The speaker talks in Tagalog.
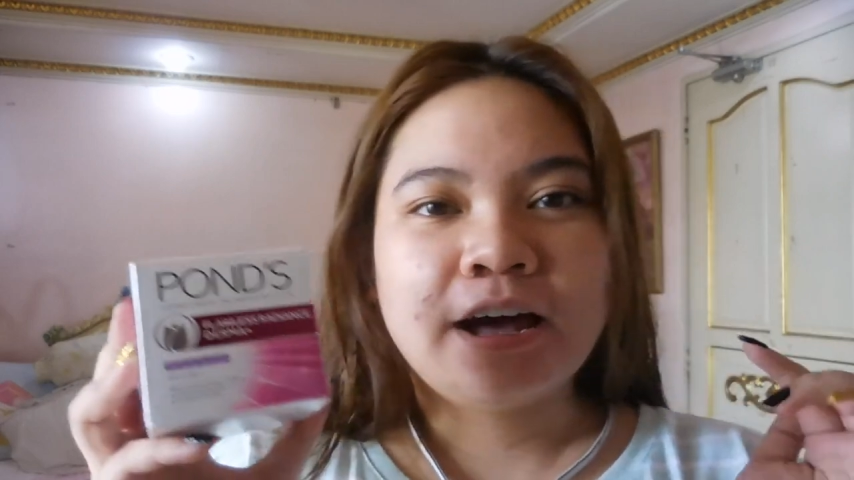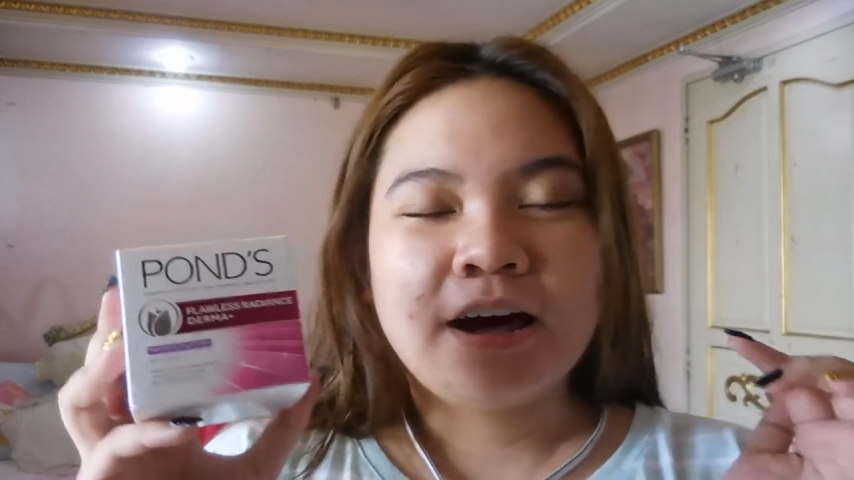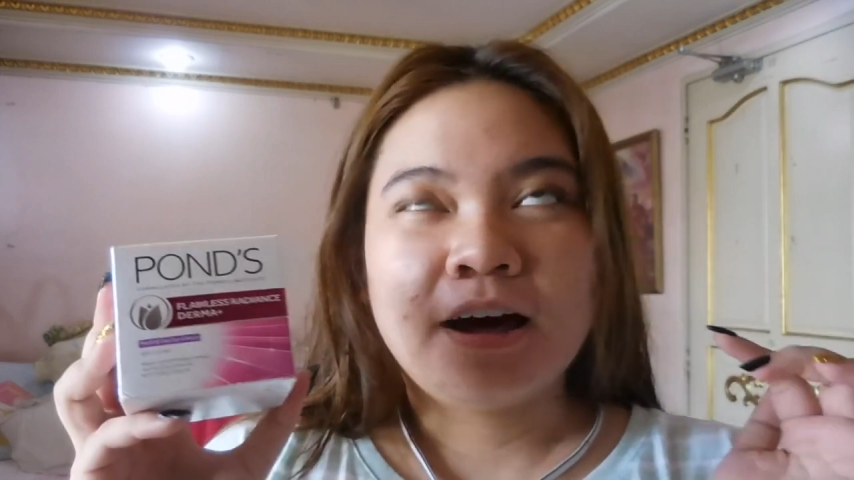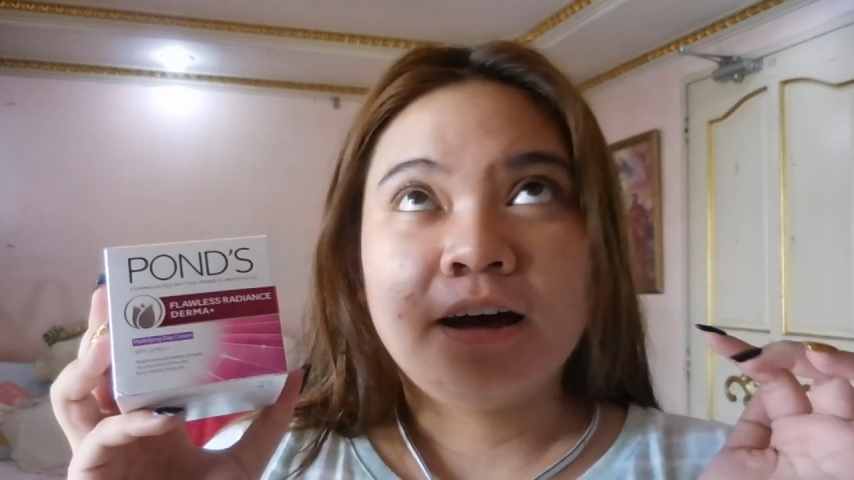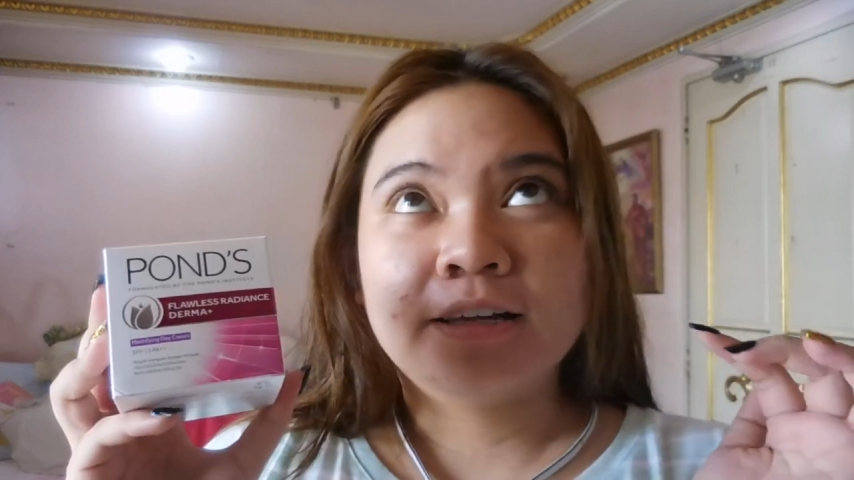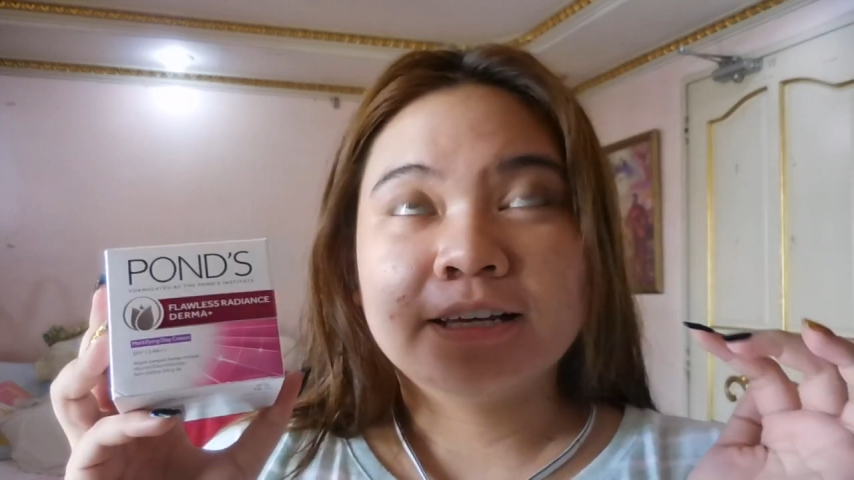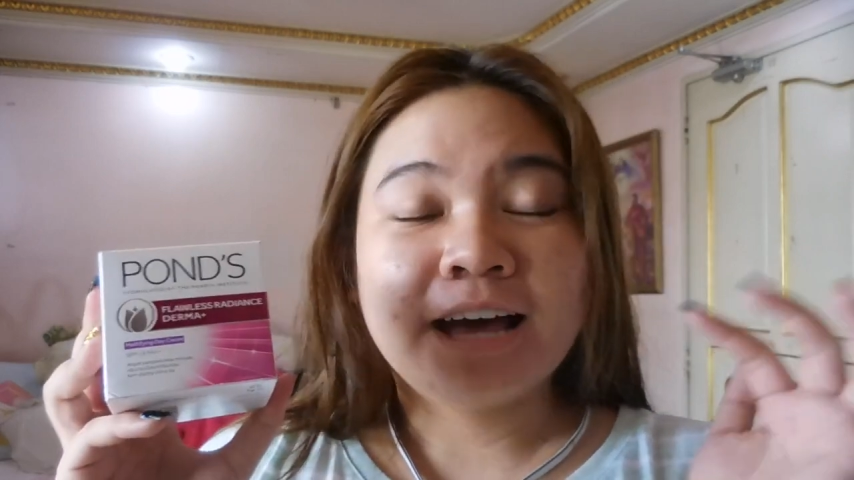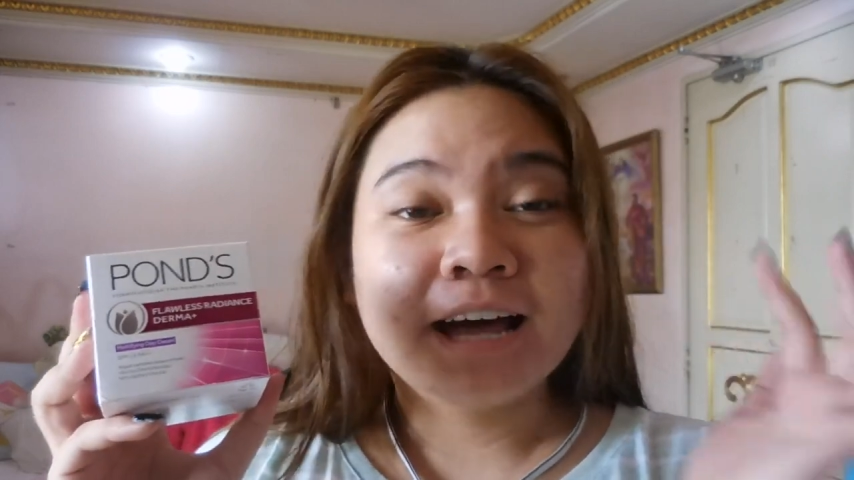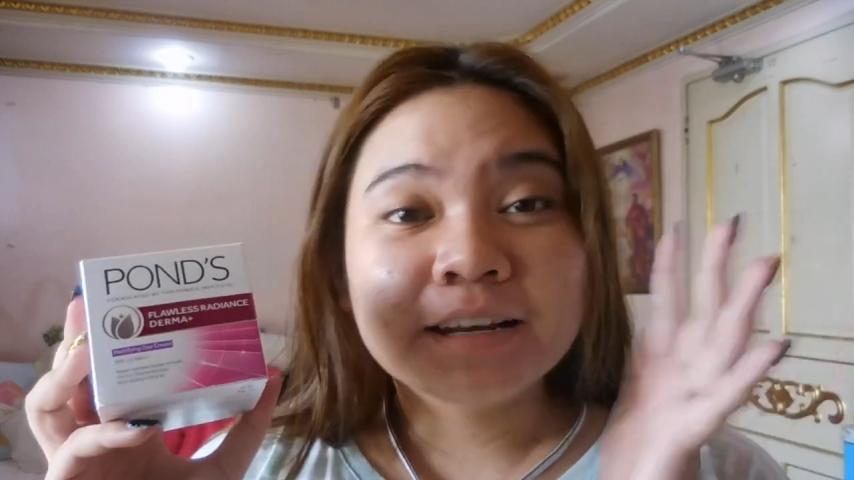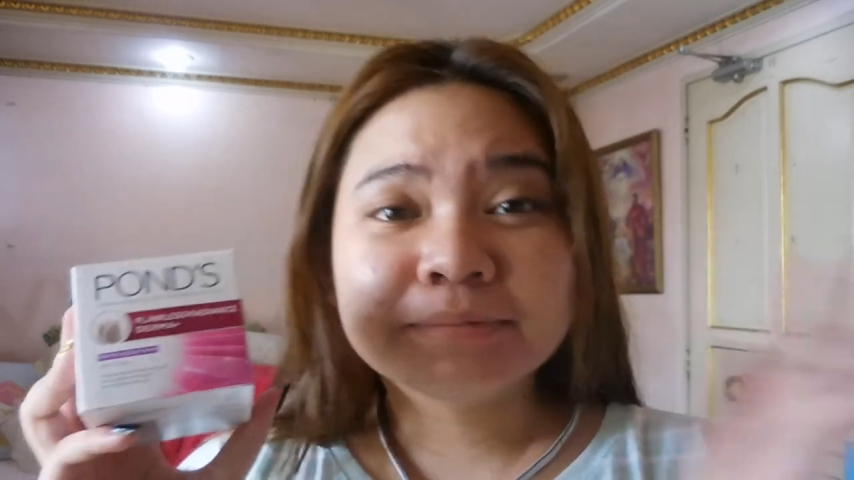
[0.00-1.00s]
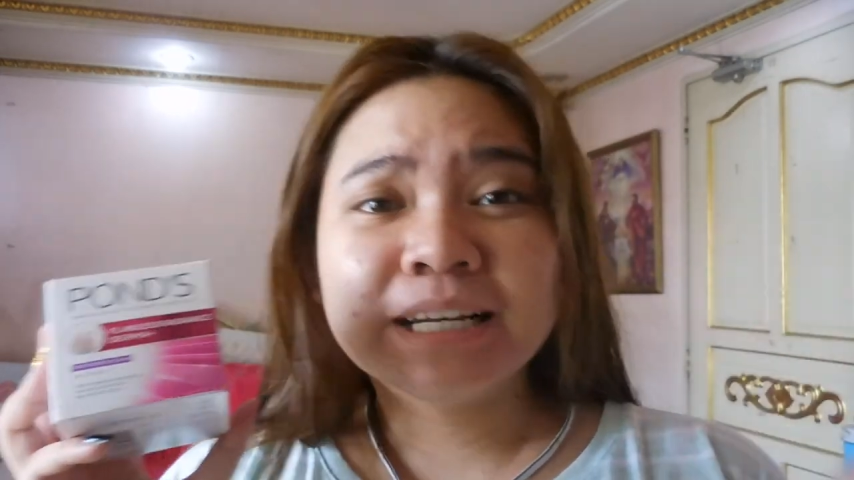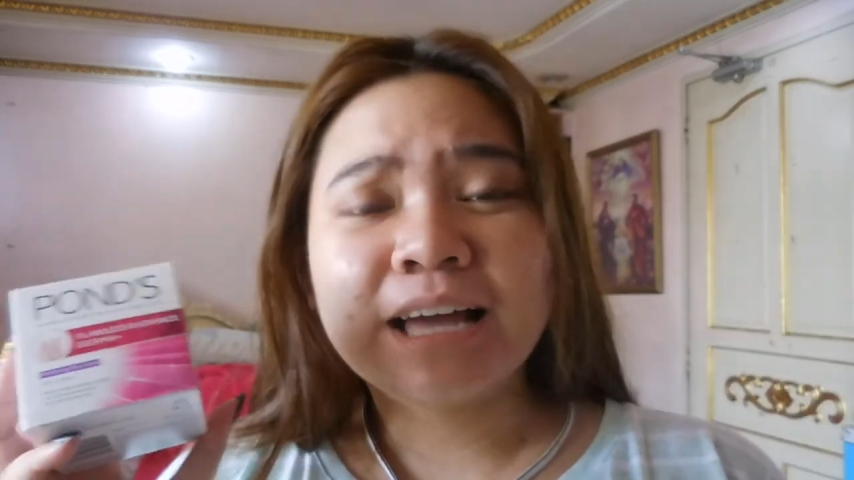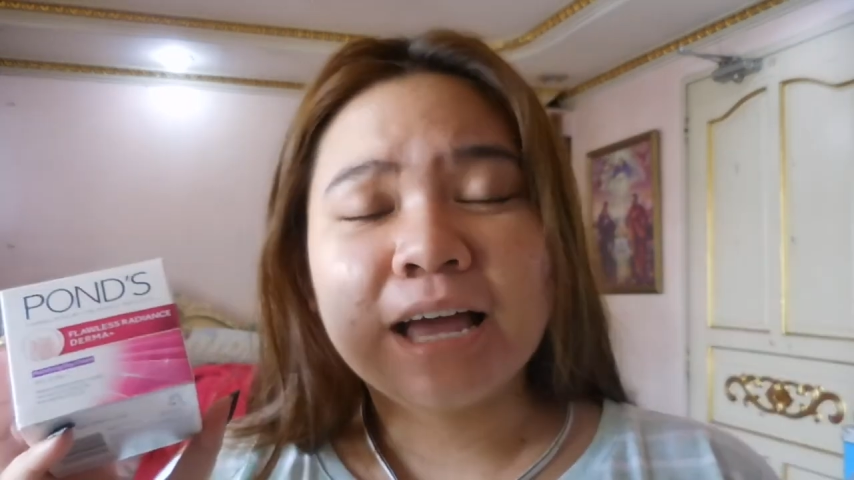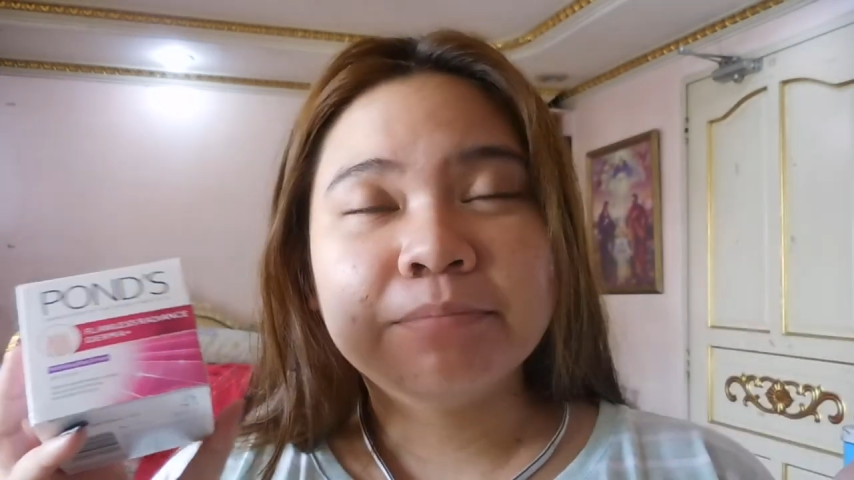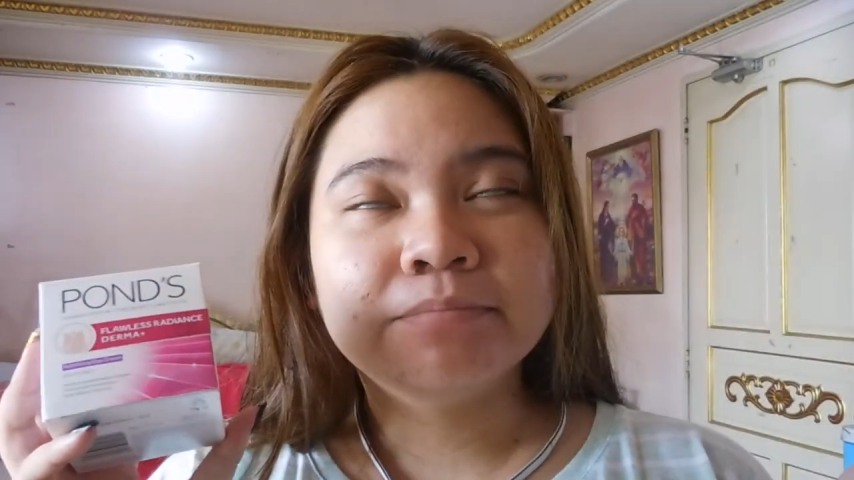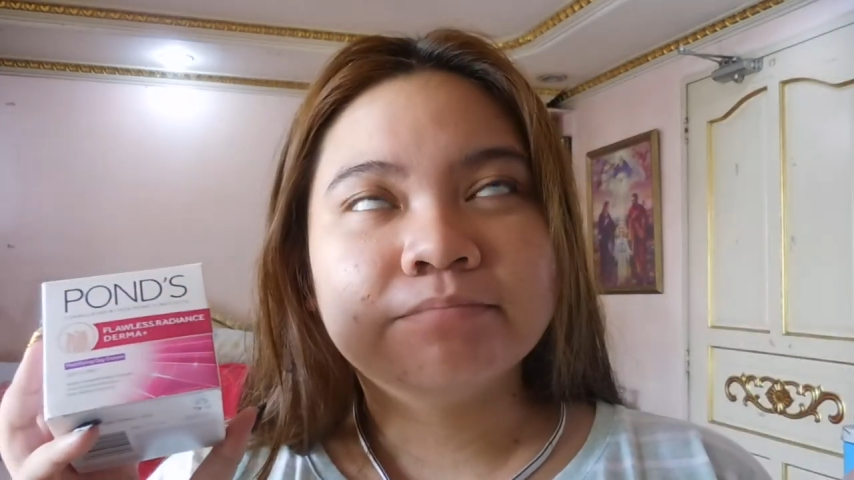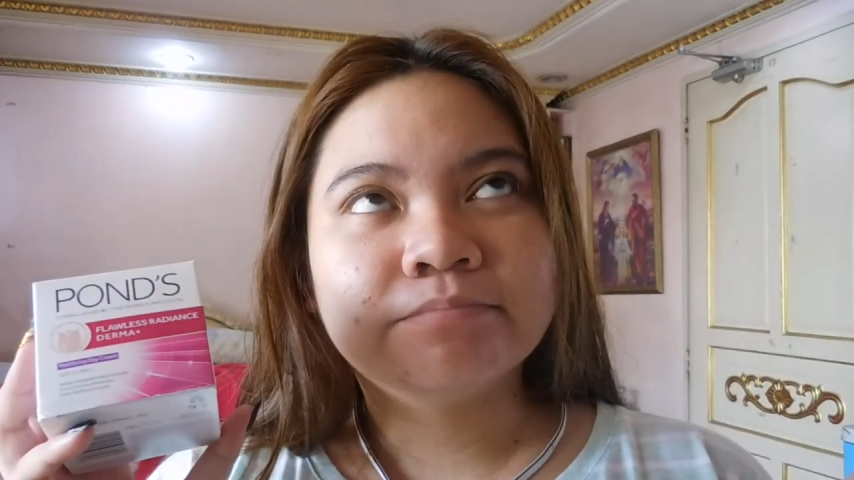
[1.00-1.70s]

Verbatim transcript: uh, naghahanap talaga... I'm,